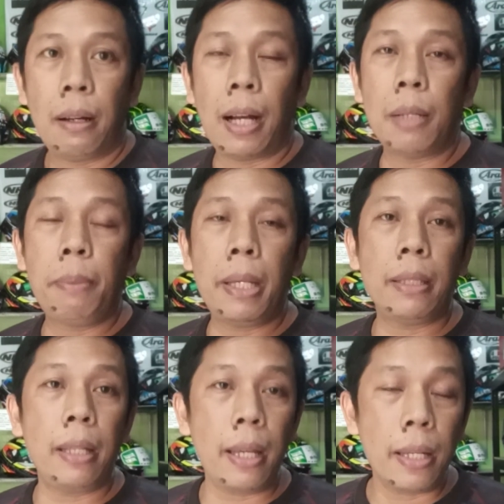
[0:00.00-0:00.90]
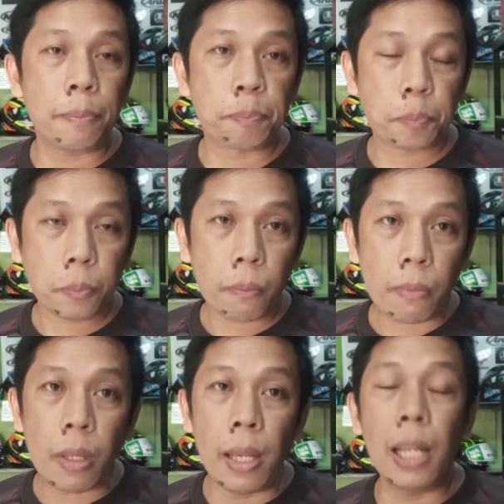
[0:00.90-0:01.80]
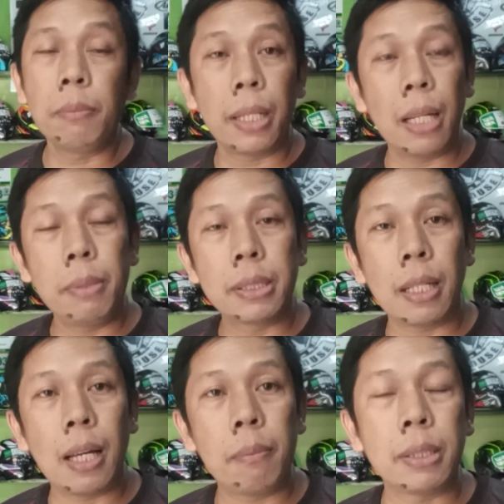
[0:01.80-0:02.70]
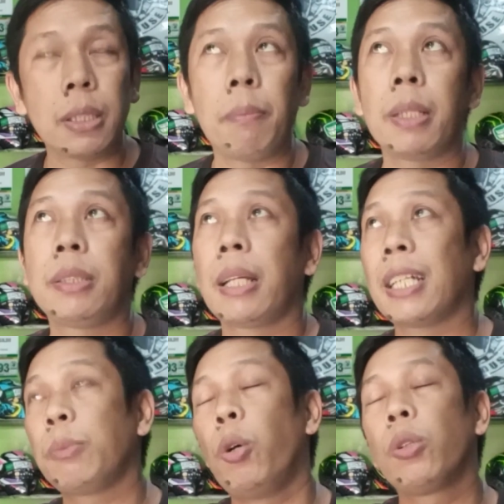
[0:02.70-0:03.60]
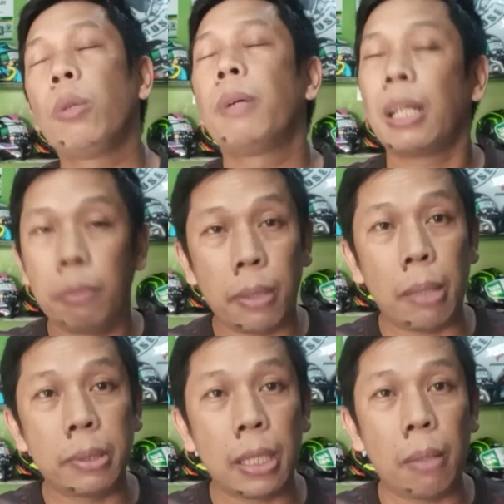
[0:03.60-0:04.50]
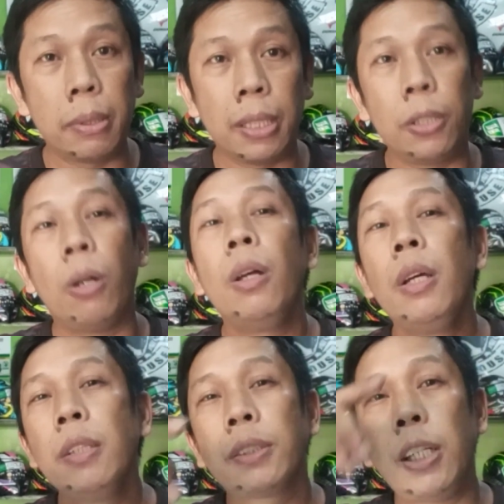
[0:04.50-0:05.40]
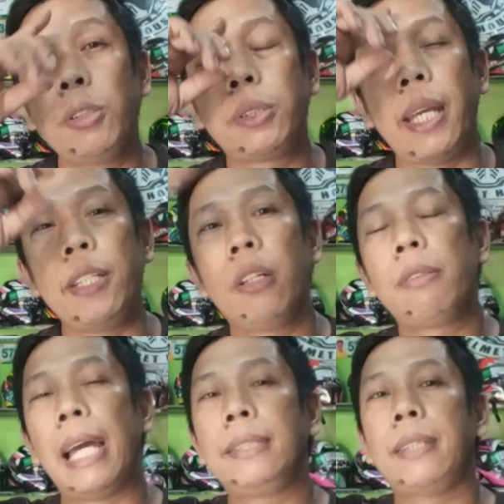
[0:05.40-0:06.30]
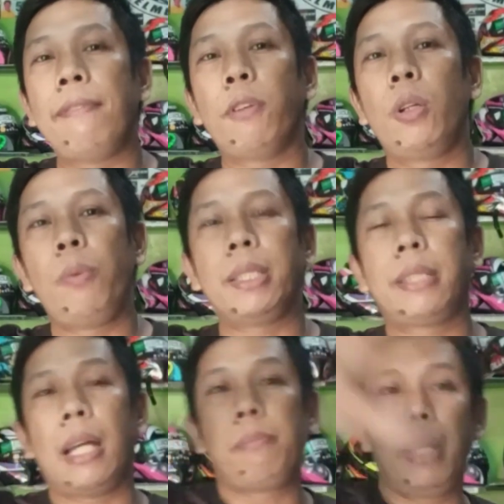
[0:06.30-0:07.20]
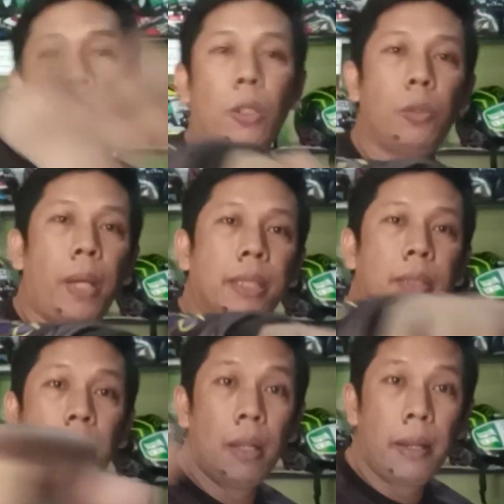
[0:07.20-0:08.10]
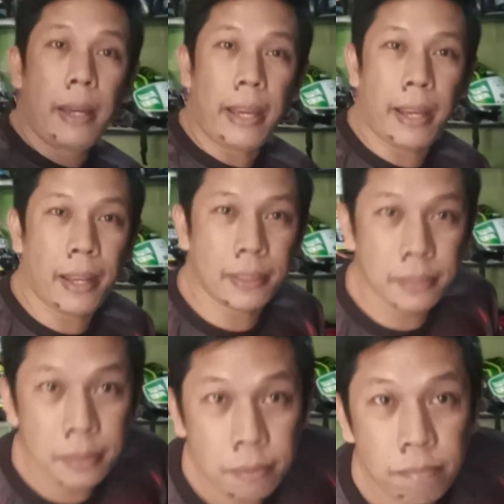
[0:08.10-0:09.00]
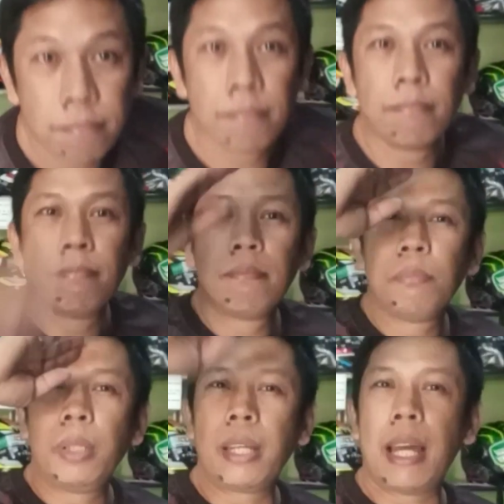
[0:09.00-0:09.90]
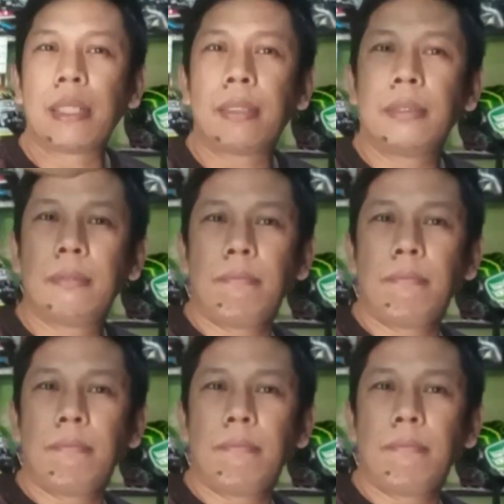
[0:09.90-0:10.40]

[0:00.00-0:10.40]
RBT. Ayan, maraming salamat. Syempre si Rasmoto, maraming maraming salamat sa inyo. Salute sa inyo. Ride safe always. God bless always. And ingat.